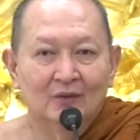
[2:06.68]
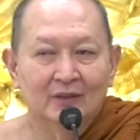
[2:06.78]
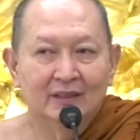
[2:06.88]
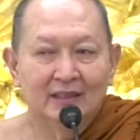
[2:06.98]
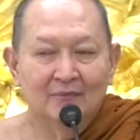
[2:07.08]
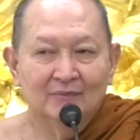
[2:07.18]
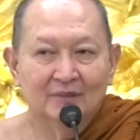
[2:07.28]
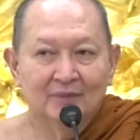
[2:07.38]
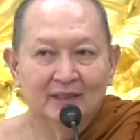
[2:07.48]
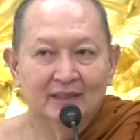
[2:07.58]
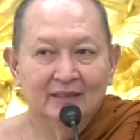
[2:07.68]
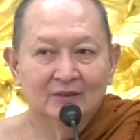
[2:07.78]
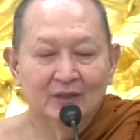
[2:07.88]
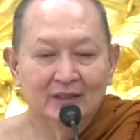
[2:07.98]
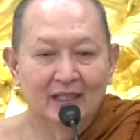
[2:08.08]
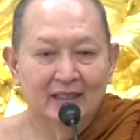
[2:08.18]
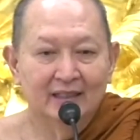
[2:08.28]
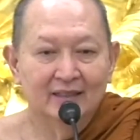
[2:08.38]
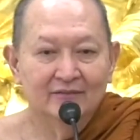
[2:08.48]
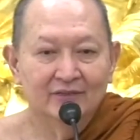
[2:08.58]
คนที่ทำสมาธิส่วนใหญ่
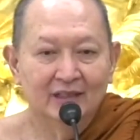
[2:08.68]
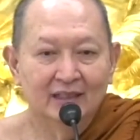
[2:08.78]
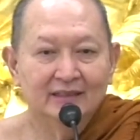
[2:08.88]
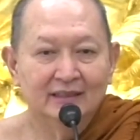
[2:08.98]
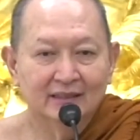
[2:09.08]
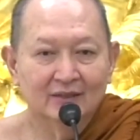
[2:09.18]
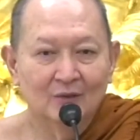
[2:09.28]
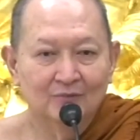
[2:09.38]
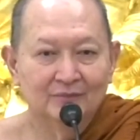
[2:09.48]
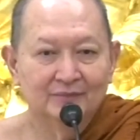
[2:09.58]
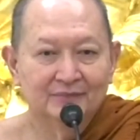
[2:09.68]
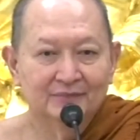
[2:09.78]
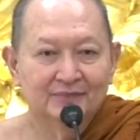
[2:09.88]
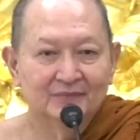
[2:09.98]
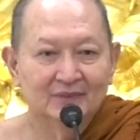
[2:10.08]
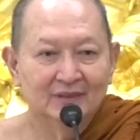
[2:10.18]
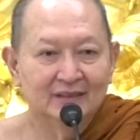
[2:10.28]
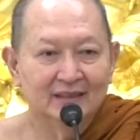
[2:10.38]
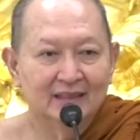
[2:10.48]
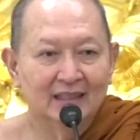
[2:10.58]
เนี่ยฝึกให้จิตสงบ ให้
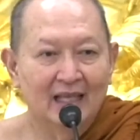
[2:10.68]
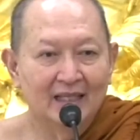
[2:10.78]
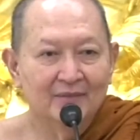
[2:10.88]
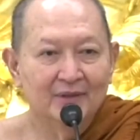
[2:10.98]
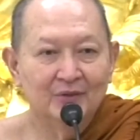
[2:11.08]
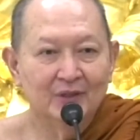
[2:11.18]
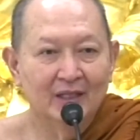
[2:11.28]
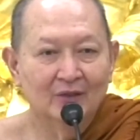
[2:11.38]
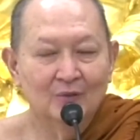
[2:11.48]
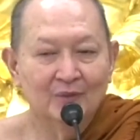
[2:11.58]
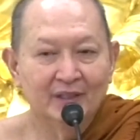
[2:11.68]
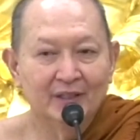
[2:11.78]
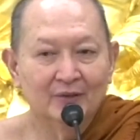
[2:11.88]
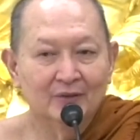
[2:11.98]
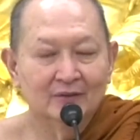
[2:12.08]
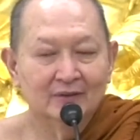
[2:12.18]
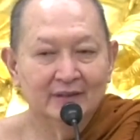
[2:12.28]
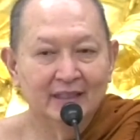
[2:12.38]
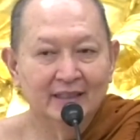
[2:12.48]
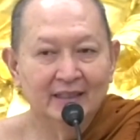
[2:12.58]
จิตจะไหลไปอยู่ในอารมณ์เดียว
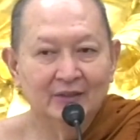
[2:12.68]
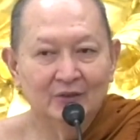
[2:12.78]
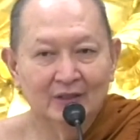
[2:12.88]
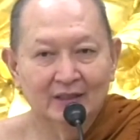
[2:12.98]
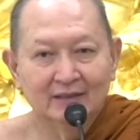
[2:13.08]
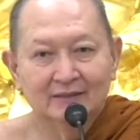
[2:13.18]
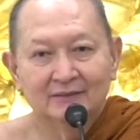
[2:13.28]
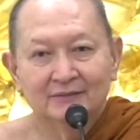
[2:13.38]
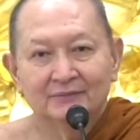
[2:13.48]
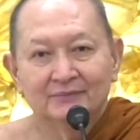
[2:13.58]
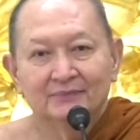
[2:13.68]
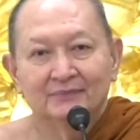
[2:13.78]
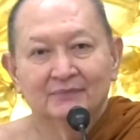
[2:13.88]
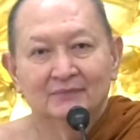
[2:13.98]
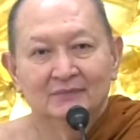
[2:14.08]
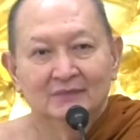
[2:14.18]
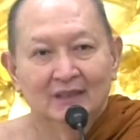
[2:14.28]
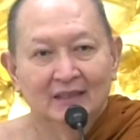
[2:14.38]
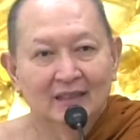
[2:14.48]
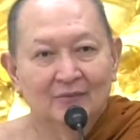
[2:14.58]
นิ่งๆอยู่งั้น
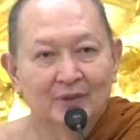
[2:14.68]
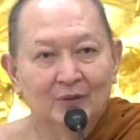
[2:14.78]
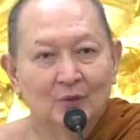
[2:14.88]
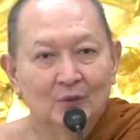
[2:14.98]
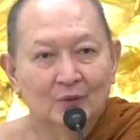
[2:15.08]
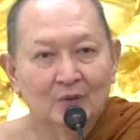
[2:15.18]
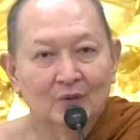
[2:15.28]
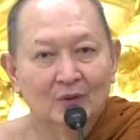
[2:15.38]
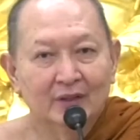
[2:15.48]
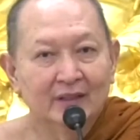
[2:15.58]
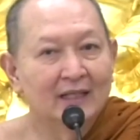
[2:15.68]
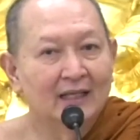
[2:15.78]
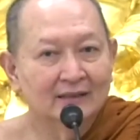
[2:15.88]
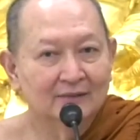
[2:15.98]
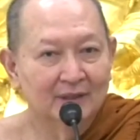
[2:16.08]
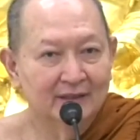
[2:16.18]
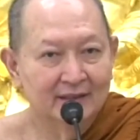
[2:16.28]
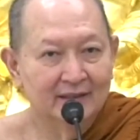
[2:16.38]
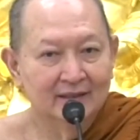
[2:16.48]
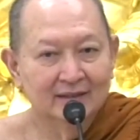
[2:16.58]
งั้นเราไปดูคนที่นั่งสมา
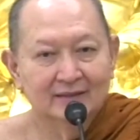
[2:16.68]
ธิ